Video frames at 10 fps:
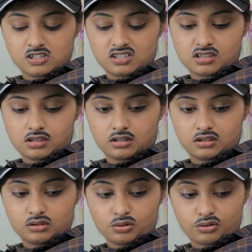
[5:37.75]
ఇనేసింది
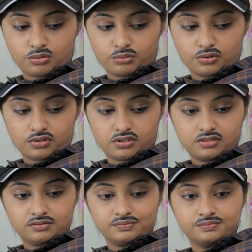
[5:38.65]
దొంగ ముక్కుంది
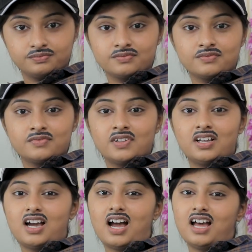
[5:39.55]

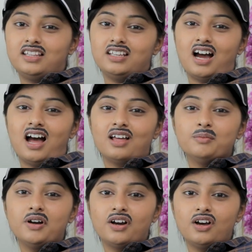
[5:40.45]
అది
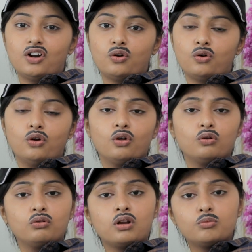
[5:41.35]
కాదు బంగారం
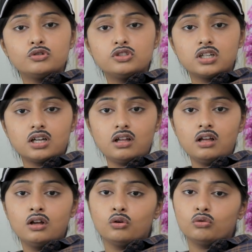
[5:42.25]
నువ్వు నా బుజ్జి
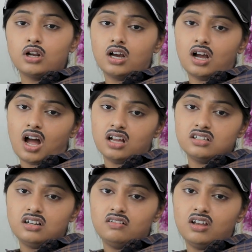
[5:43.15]
కాదు నువ్వు నా
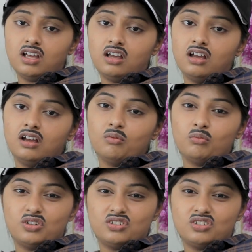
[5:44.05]
కాజల్వే
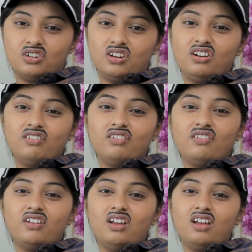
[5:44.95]
మంచినీళ్ళు
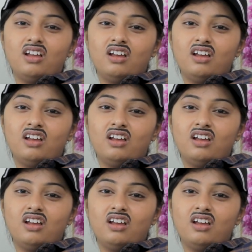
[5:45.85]
ఇవ్వవే